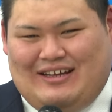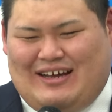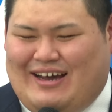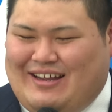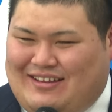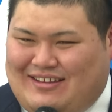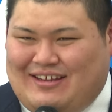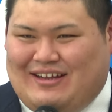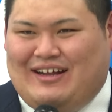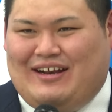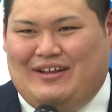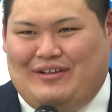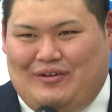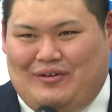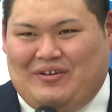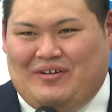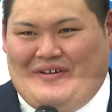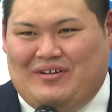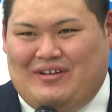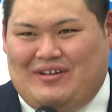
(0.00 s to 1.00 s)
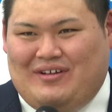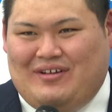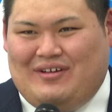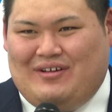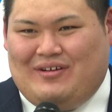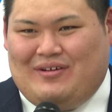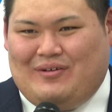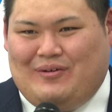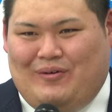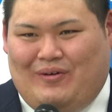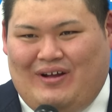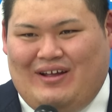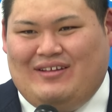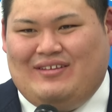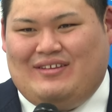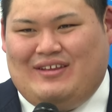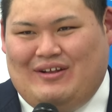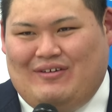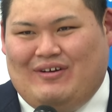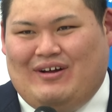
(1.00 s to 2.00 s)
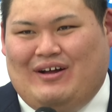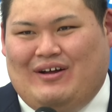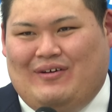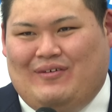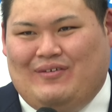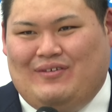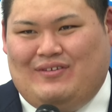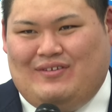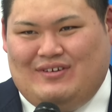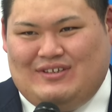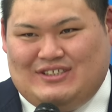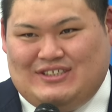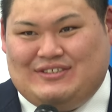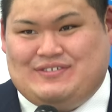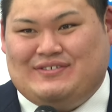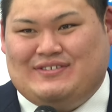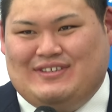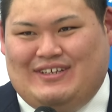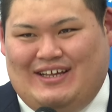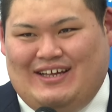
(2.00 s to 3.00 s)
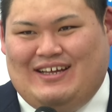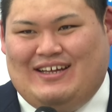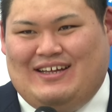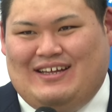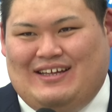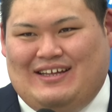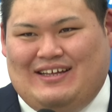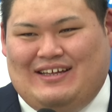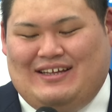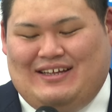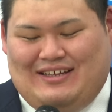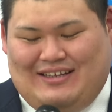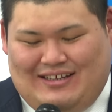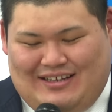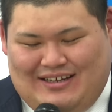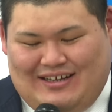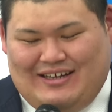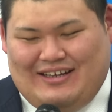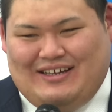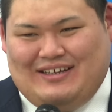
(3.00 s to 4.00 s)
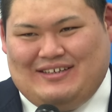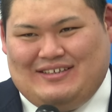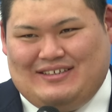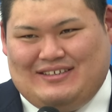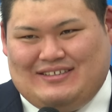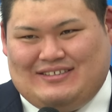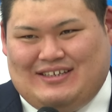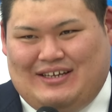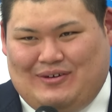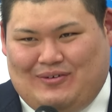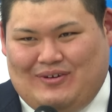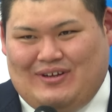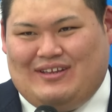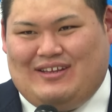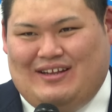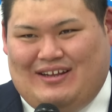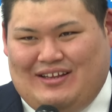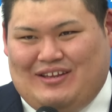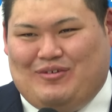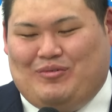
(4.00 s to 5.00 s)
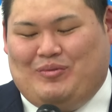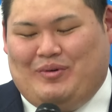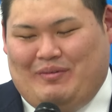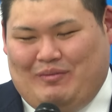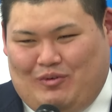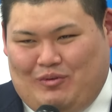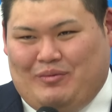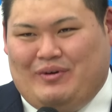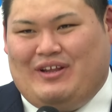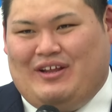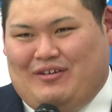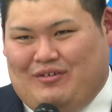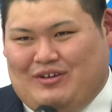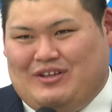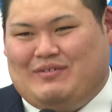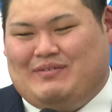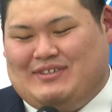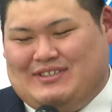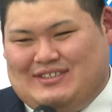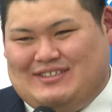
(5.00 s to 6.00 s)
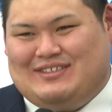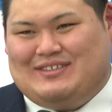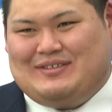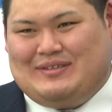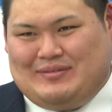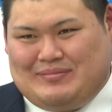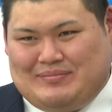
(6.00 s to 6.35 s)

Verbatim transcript: い、帰ってからのご飯っていうのは本当に至福で、はい、最高だったなと思い出のことです。